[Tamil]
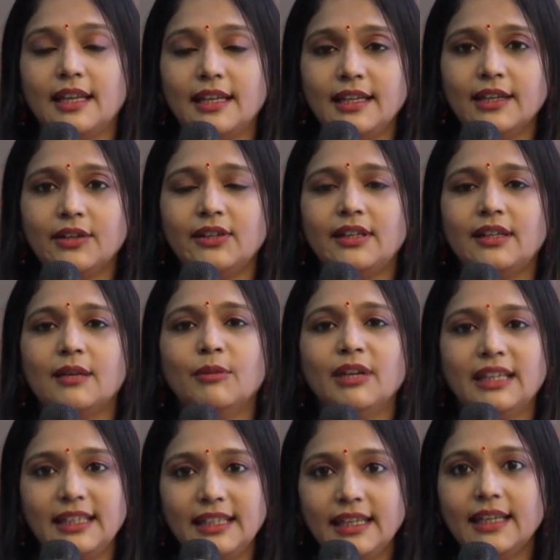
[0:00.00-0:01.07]
என்றைக்கும்
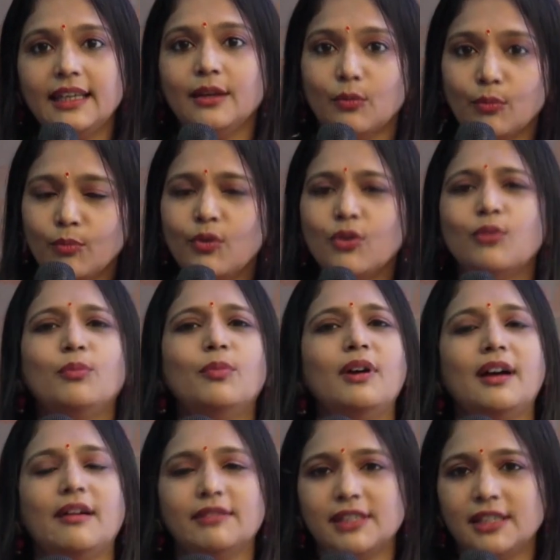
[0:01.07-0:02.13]
இல்லாமல் இன்றைக்கி ரொம்ப ரொம்ப
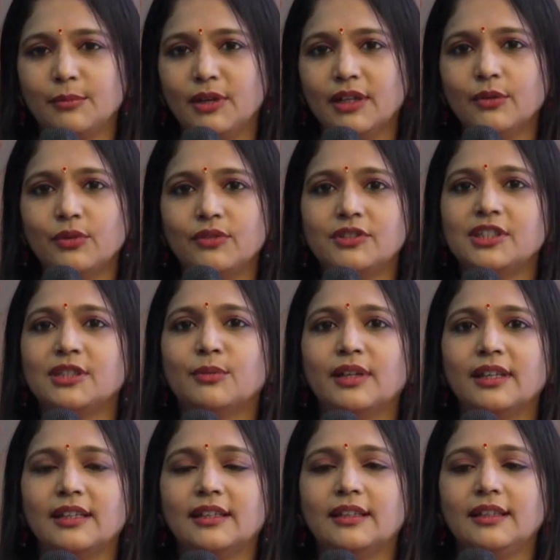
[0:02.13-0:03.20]
அவசியமான ஒரு
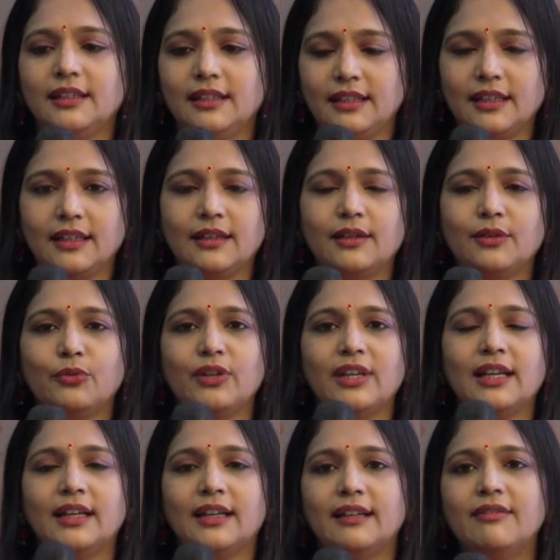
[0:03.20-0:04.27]
விஷயமா இருக்குது இன்றைக்கி
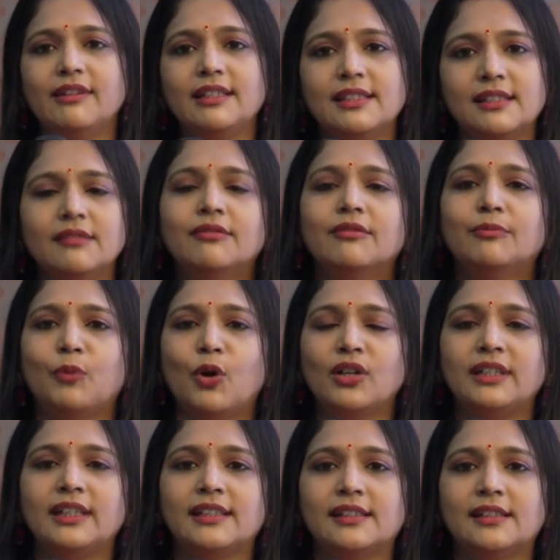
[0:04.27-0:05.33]
இருக்கக்கூடிய டிவைசிவ்
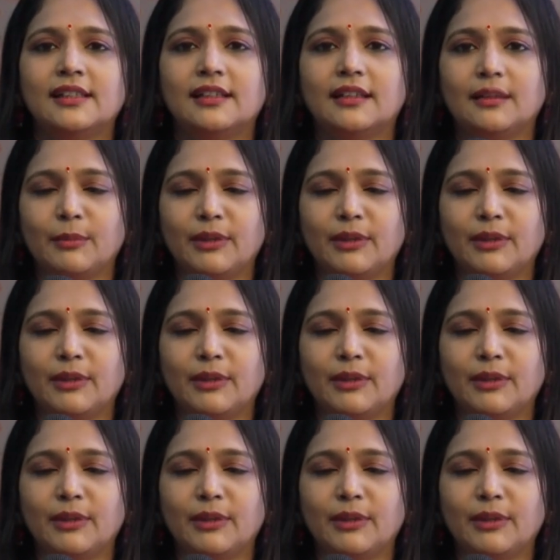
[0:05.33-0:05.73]
பாலிட்டிக்ஸில்